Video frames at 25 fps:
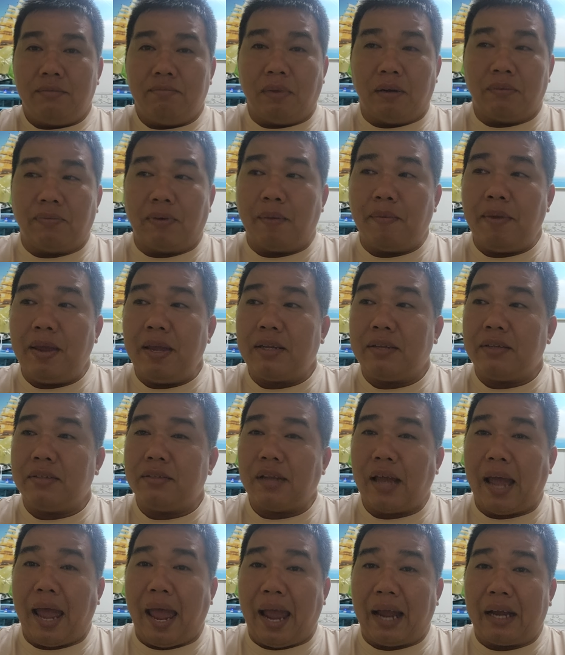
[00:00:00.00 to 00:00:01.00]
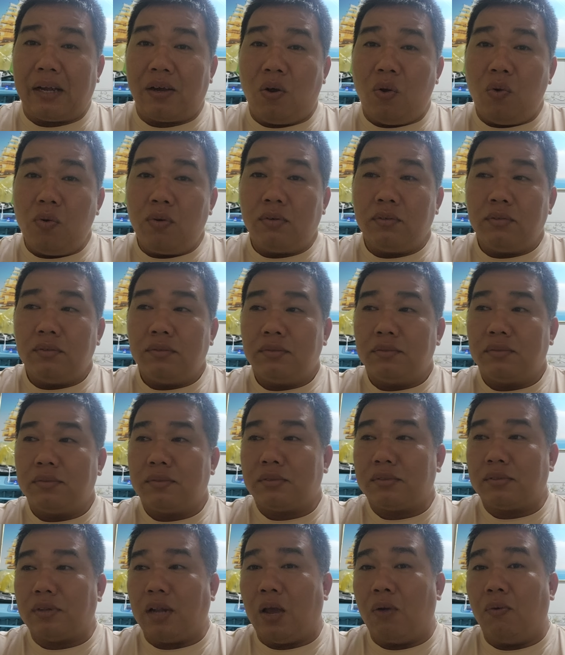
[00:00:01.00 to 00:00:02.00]
mình phải biết ăn uống
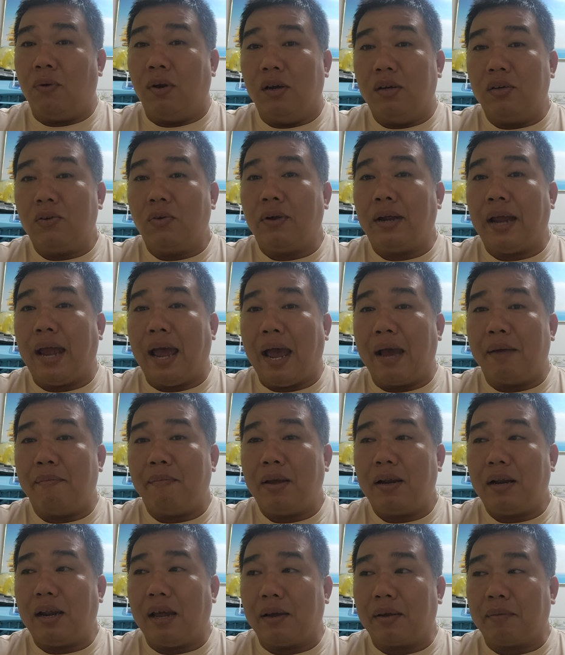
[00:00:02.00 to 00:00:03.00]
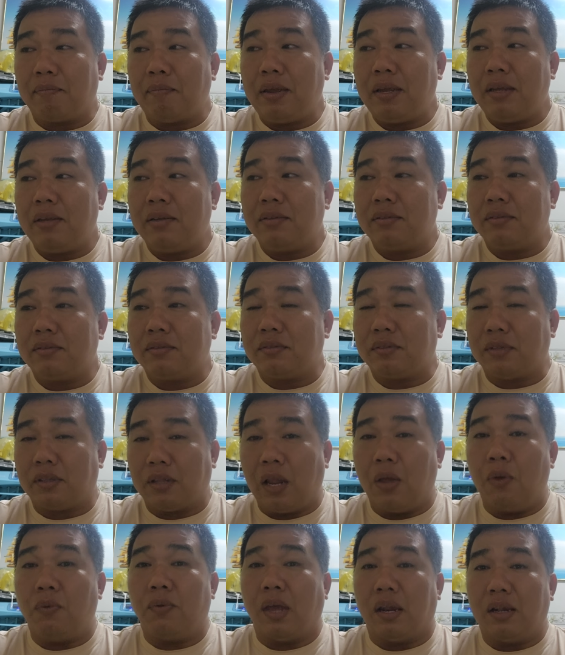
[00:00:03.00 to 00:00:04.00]
liều lượng con gà mới là biết
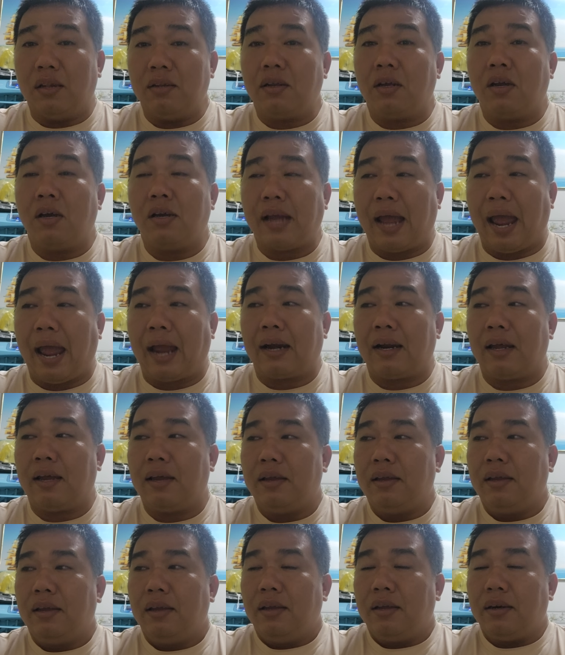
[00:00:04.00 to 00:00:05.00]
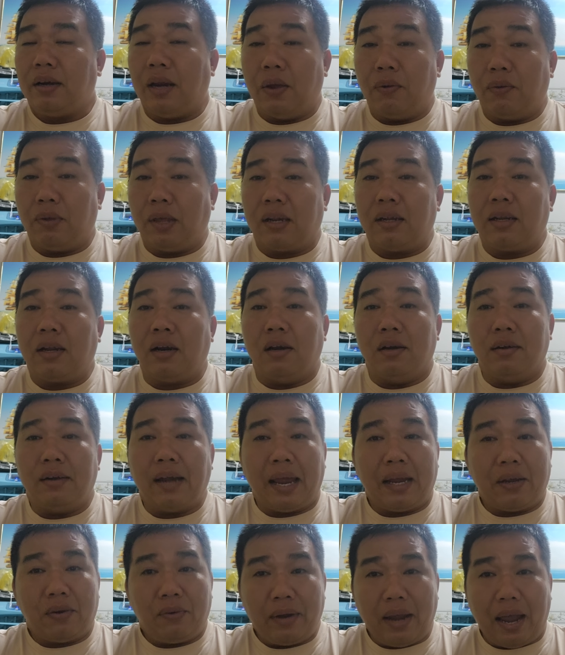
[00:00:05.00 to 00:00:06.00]
điều chỉnh cái thức ăn đó điều chỉnh cái lượng
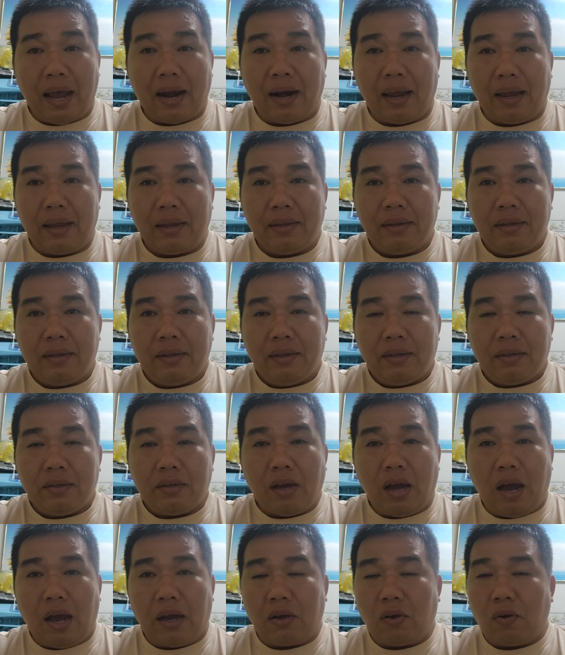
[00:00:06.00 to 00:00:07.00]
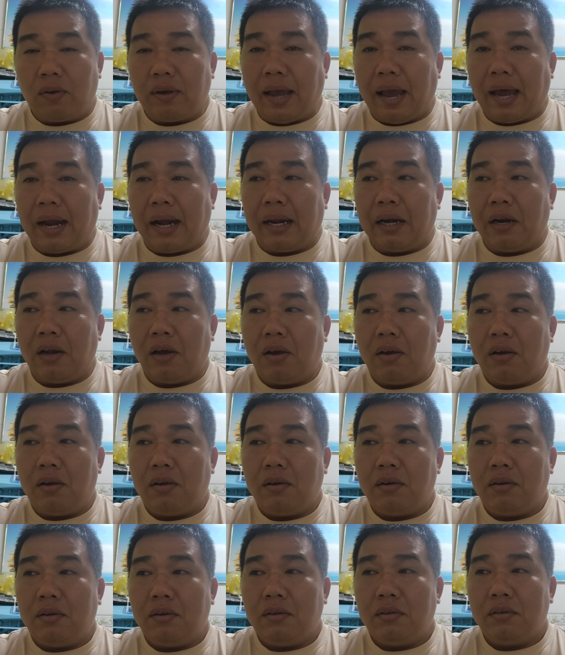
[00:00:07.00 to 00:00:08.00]
ăn con gà lại à, con gà này
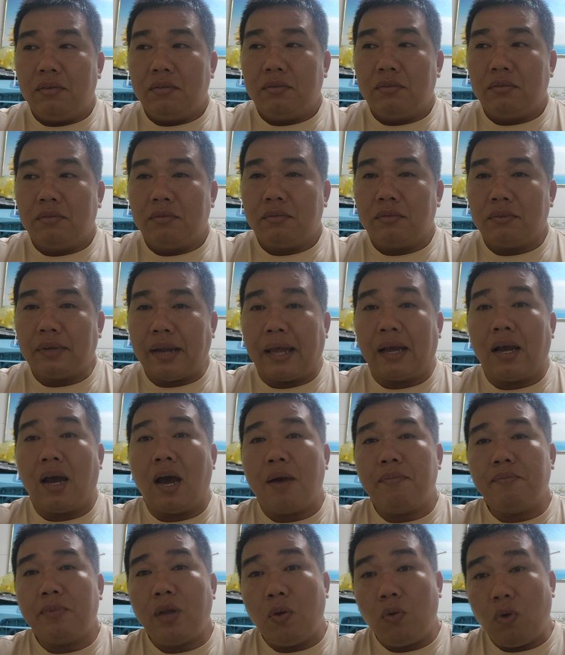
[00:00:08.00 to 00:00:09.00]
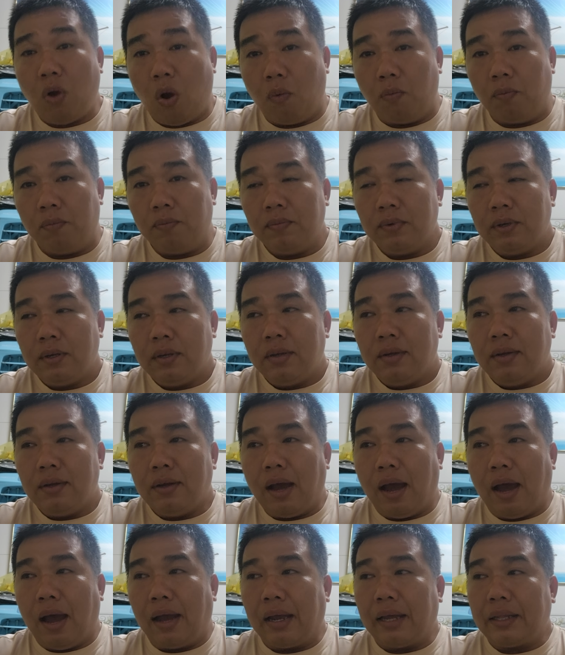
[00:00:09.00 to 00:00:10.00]
nó đang ốm thiếu khung
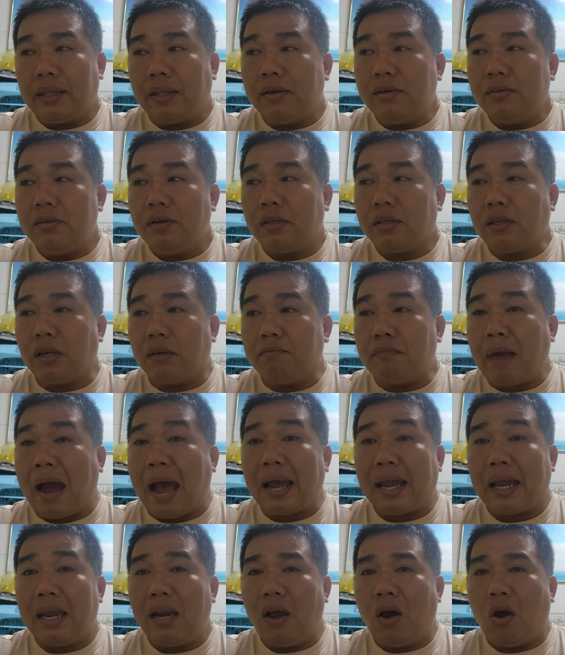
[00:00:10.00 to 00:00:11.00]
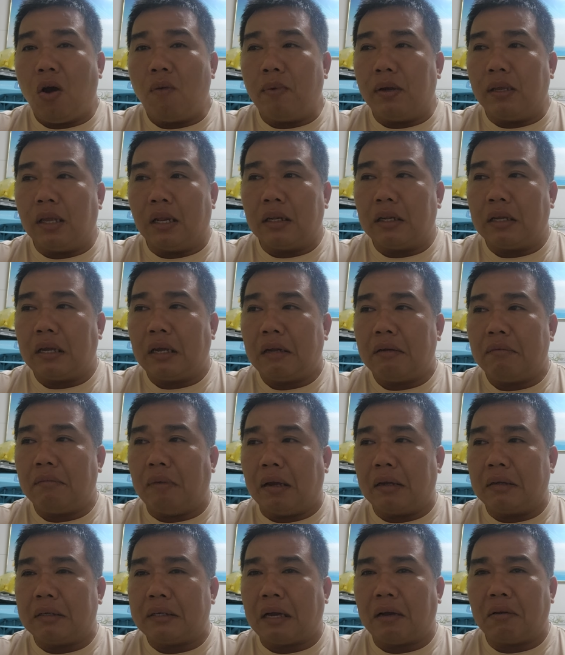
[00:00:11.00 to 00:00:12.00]
à, cái tướng nó chừng 3 kg mà nhìn cái
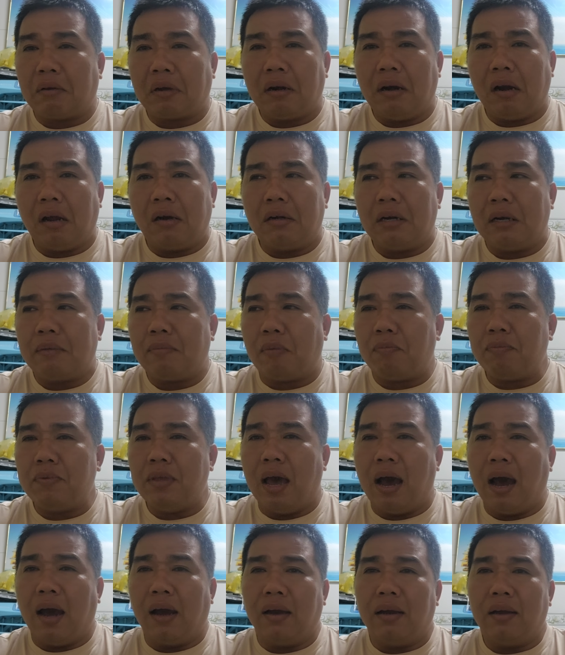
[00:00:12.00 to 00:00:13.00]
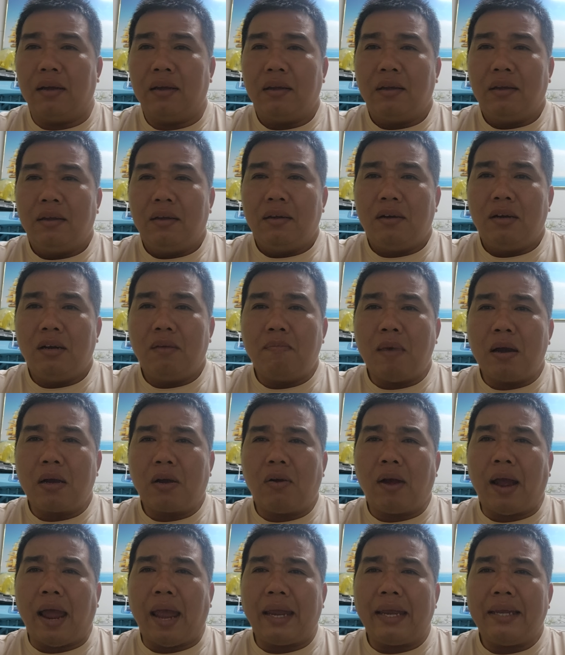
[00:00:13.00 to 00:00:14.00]
mà sao cái lưng nó mỏng dần nó mới
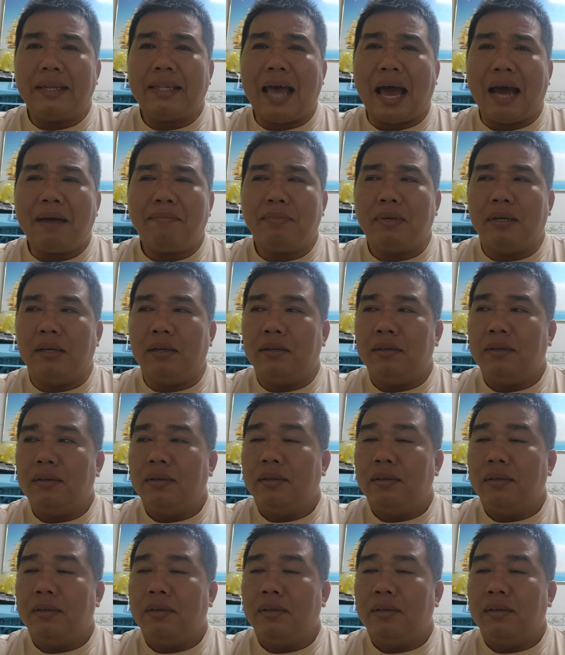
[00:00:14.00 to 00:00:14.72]
có hai kg tám